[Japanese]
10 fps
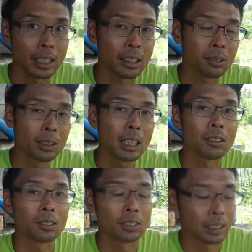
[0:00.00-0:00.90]
で、これら
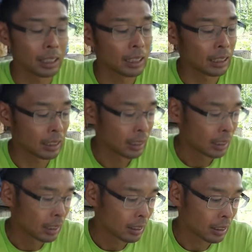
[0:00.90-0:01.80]
のことから、
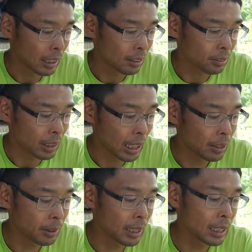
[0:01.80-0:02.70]
えっ、ー、と、
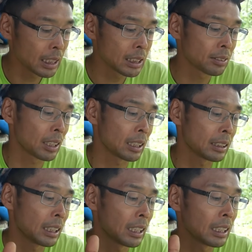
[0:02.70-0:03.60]
F1 品種
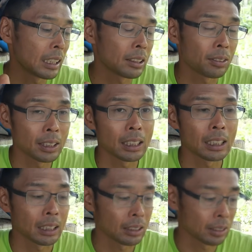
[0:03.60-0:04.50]
は種が取れ
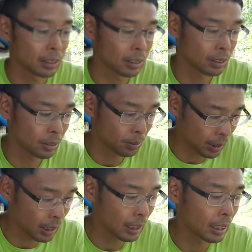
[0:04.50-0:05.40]
ないと
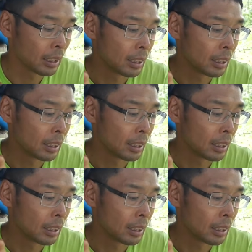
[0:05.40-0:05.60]
か、